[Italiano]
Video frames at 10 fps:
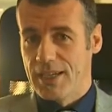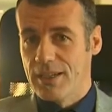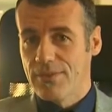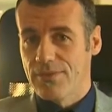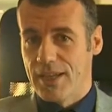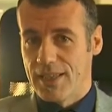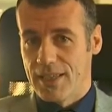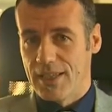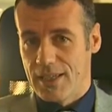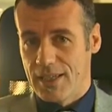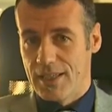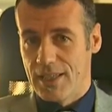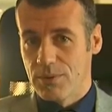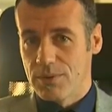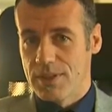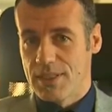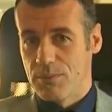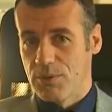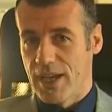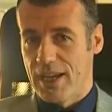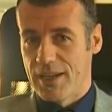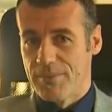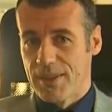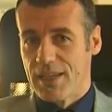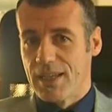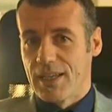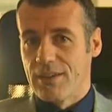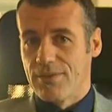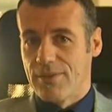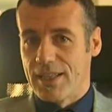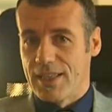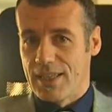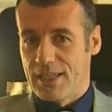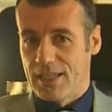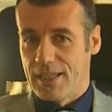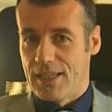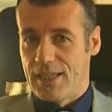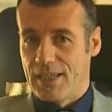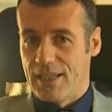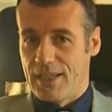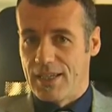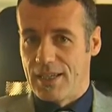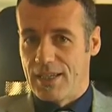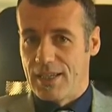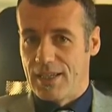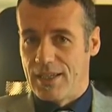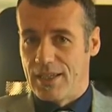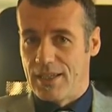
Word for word: In effetti eh, devo testimoniare che in effetti eh,